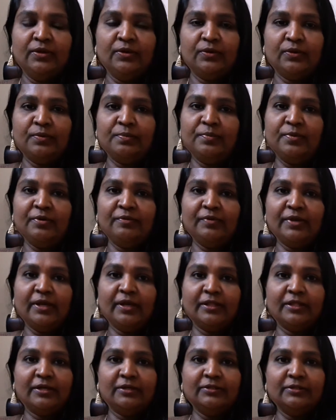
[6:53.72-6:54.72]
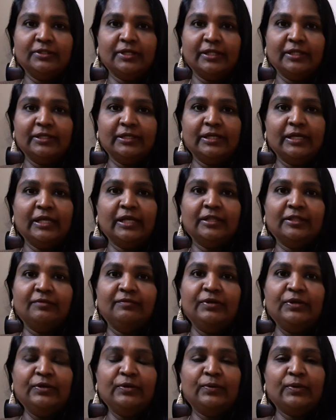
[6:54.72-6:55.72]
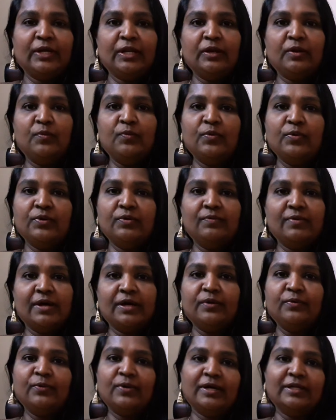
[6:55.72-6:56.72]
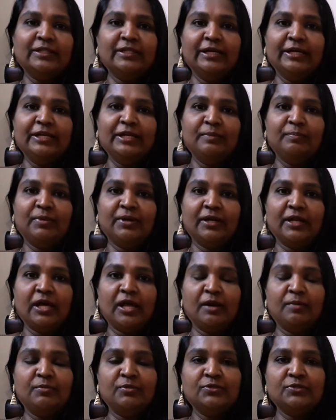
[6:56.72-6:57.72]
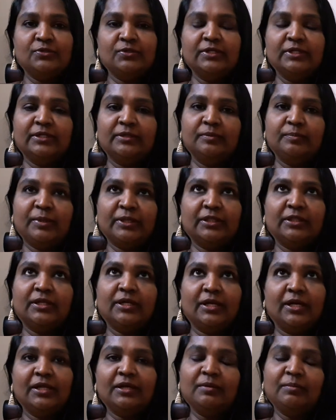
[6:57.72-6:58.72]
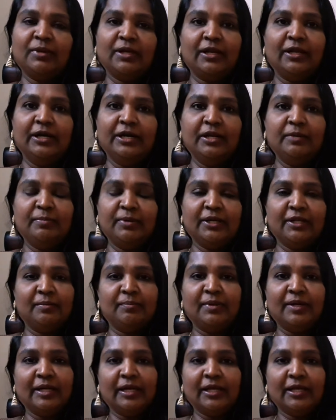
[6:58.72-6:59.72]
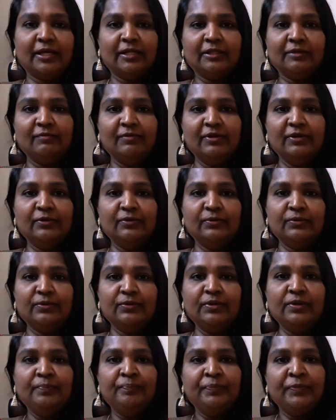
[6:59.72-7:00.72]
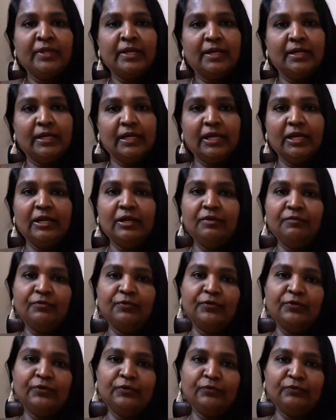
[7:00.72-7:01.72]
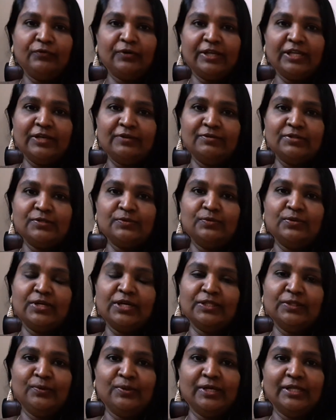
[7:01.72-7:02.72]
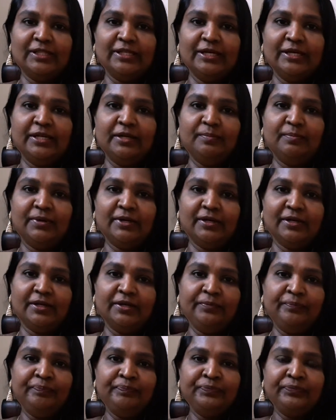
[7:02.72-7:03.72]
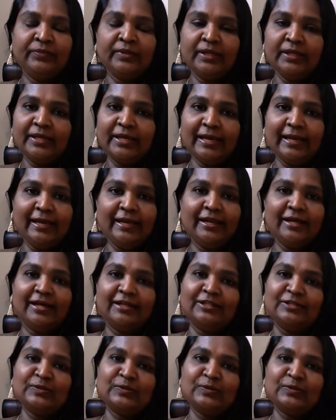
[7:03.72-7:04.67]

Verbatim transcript: ரொம்பவே அதாவது அதுக்குன்னே அந்த வீடியோக்குனே நான் ஒரு வாரம் உட்காந்து எடிட் பண்ணேன் ஆல்மோஸ்ட் வந்து பத்து நாளைக்கு மேலே எடிட் பண்ணியிருப்பேன்னு நினைக்கிறேன் அந்த வீடியோவுக்கு டெய்லி ஃபோர் டு ஃபைவ் ஹவர்ஸ் உட்காந்து உட்காந்து எடிட் பண்ணேன் ஏன் நான் அதை